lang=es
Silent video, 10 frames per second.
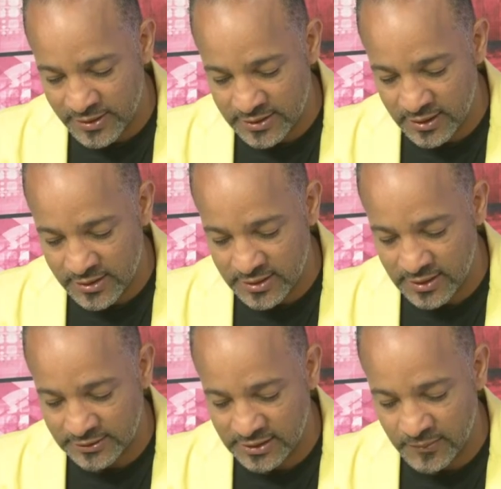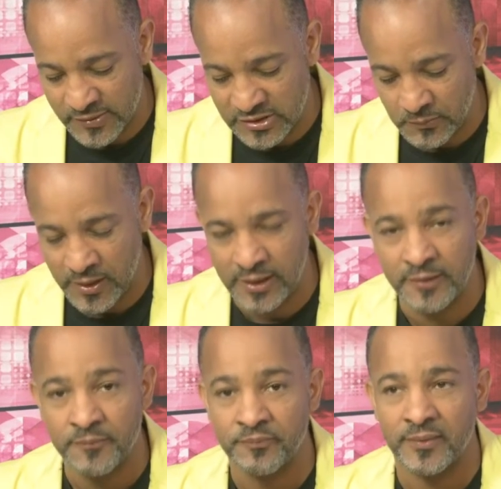Mercedes, en la sede
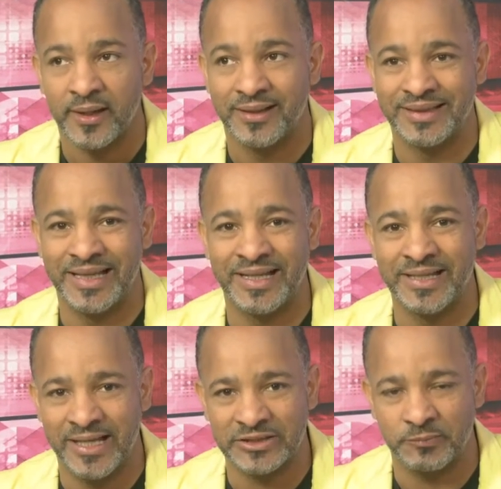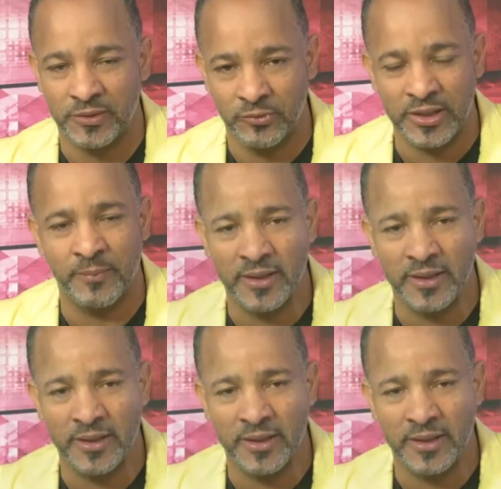principal del INESPRE. Buena